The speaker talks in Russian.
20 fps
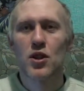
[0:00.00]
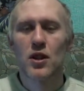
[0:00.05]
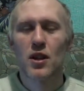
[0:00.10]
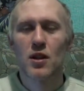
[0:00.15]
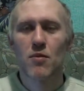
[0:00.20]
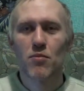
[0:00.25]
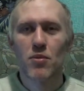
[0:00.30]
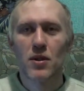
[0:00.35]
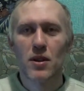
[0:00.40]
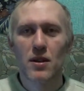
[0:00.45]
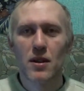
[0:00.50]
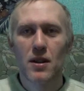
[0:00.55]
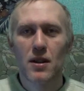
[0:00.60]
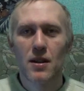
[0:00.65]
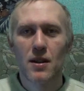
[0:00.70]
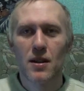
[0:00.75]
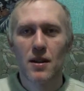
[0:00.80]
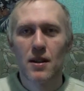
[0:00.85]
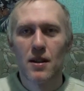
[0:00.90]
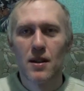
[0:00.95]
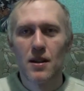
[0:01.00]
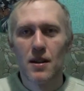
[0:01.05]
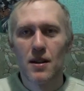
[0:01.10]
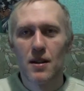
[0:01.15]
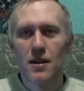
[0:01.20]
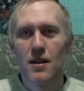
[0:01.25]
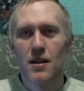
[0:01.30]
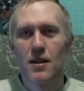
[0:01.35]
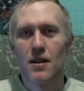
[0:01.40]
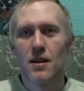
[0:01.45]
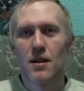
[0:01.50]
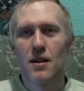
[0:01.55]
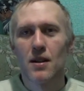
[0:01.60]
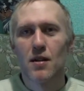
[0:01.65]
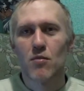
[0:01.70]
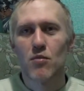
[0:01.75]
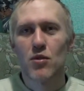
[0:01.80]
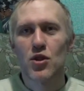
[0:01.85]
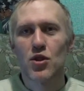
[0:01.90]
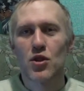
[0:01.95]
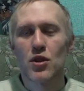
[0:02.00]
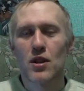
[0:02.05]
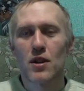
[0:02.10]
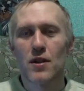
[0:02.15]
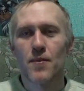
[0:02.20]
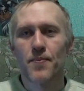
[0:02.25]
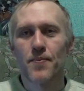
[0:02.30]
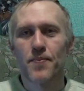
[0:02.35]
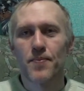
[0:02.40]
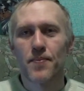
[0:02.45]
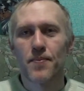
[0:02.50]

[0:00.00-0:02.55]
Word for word: компания, обычно